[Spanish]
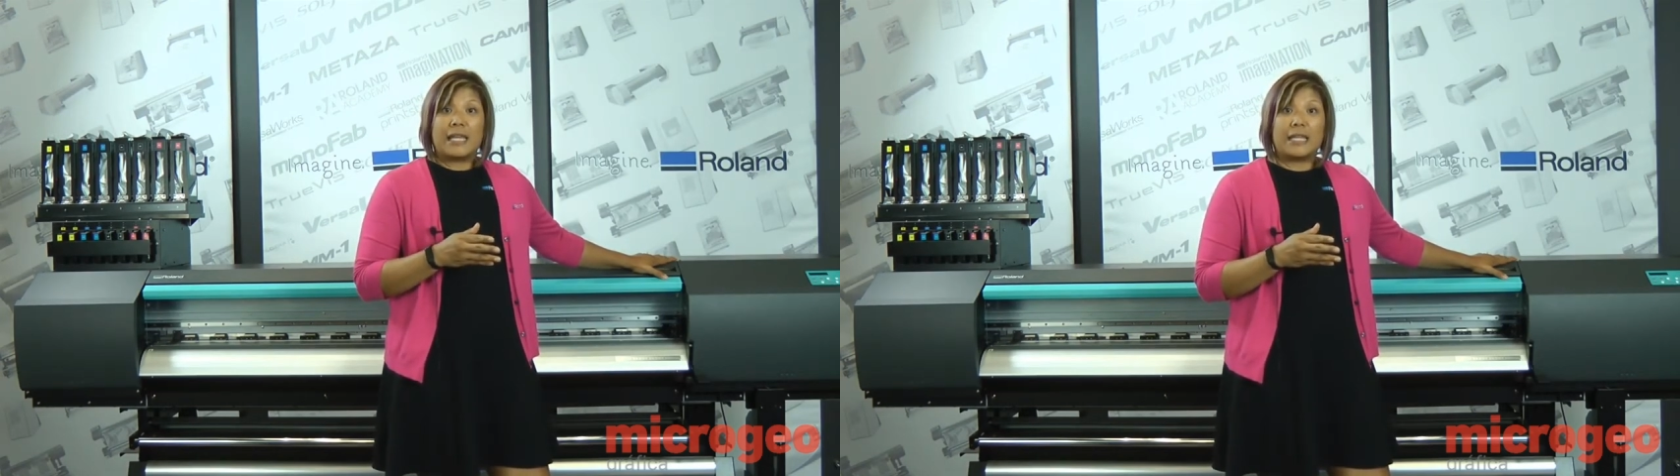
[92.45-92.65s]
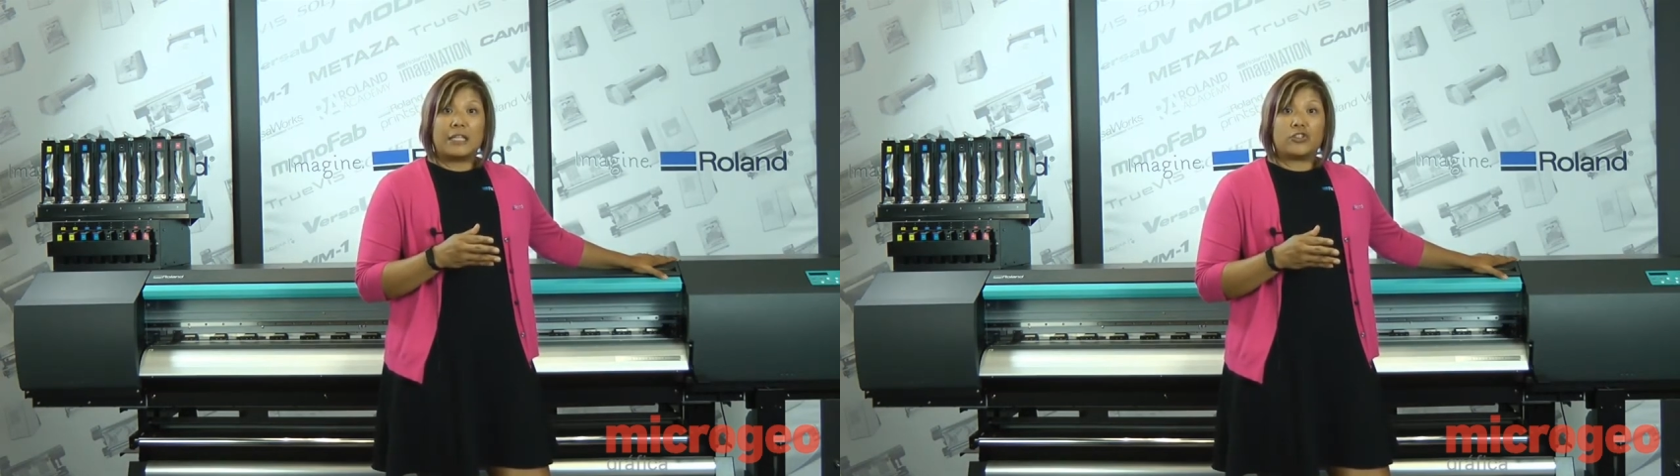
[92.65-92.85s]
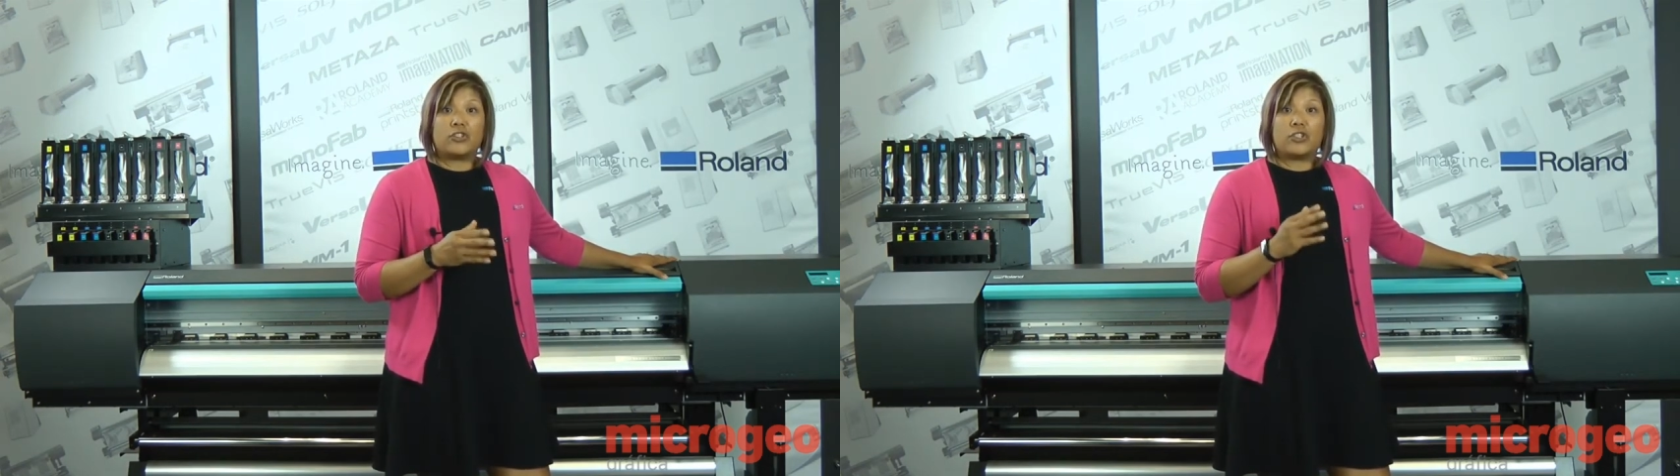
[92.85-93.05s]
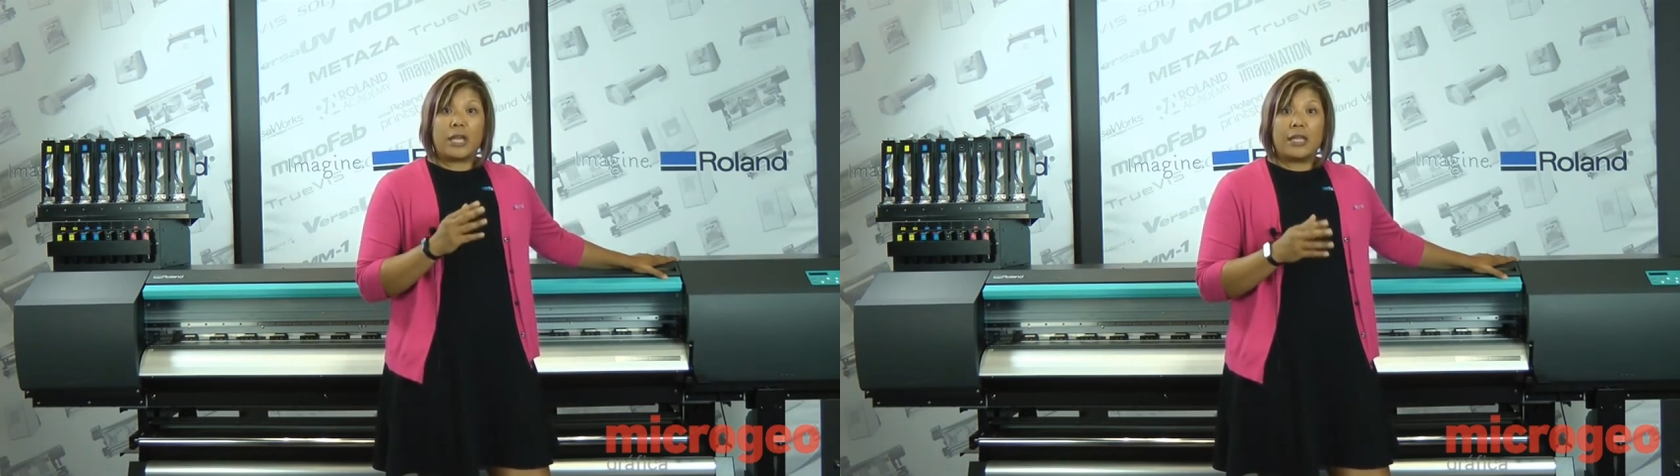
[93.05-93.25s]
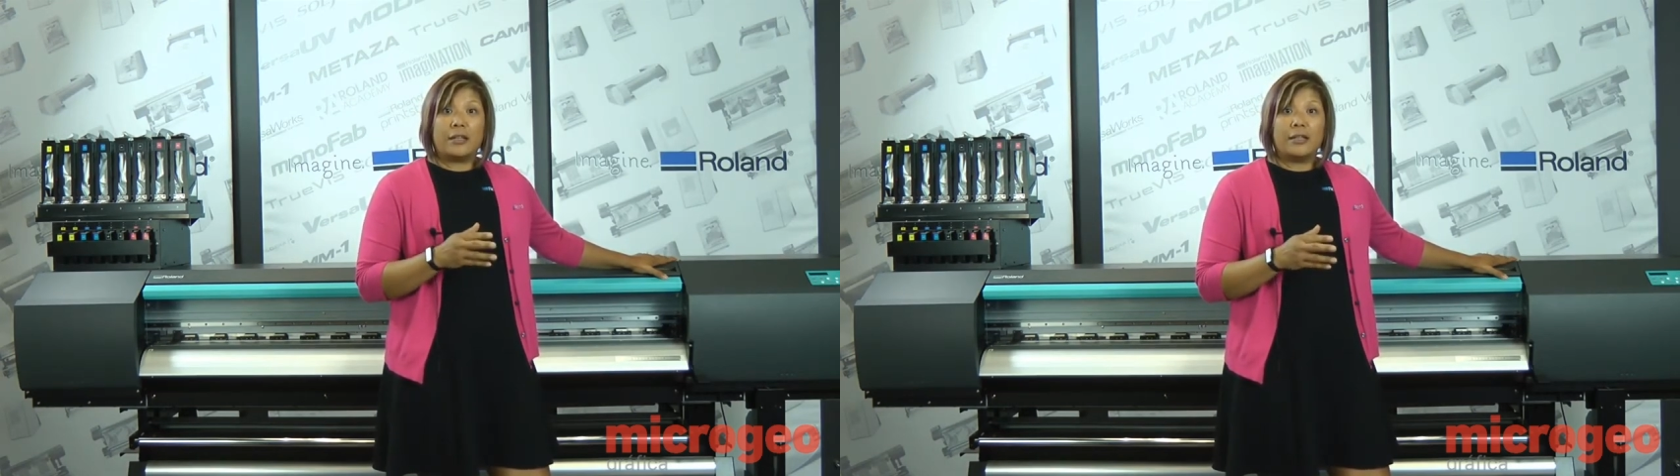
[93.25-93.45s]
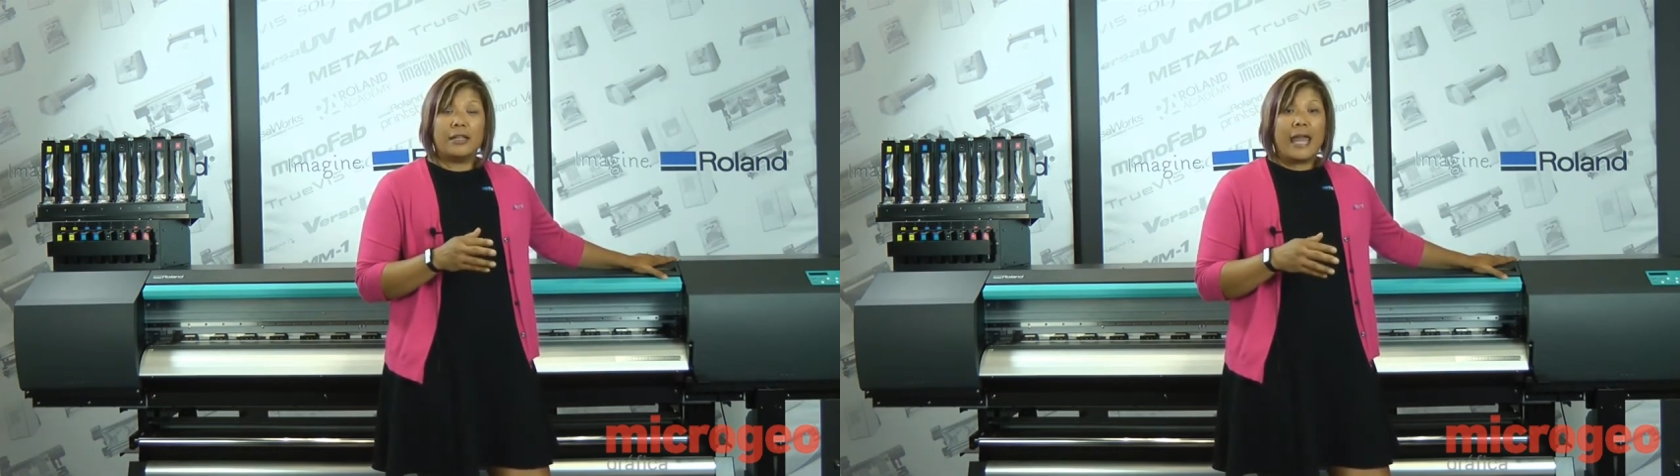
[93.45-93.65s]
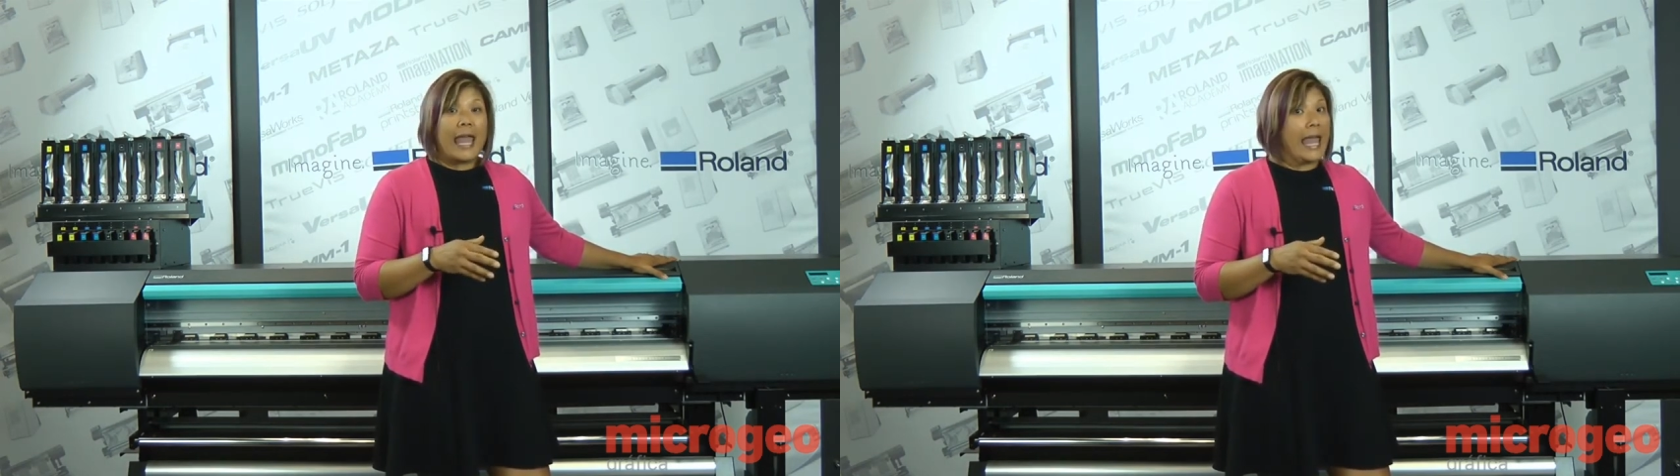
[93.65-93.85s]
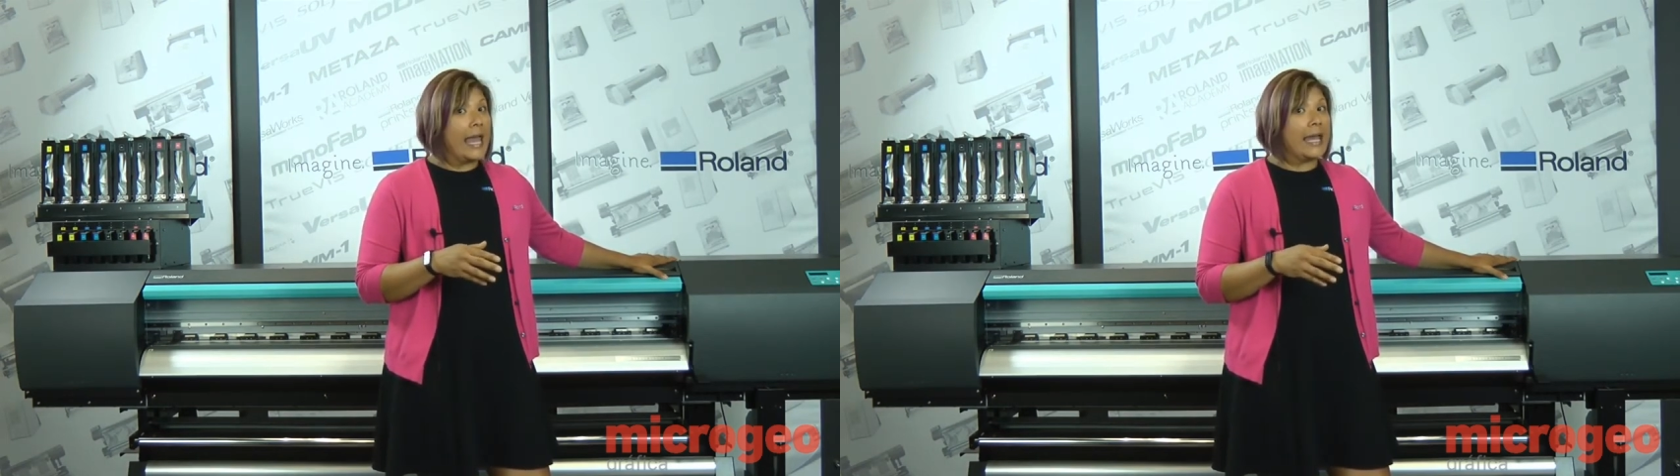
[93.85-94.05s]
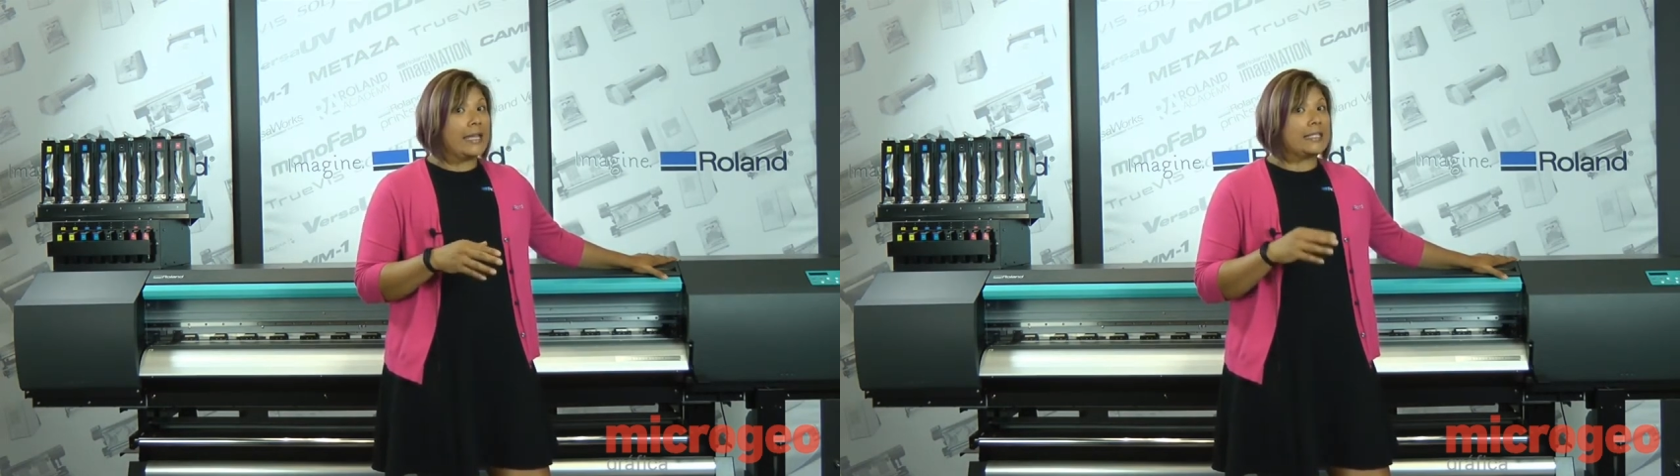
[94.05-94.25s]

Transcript: y cada canal tiene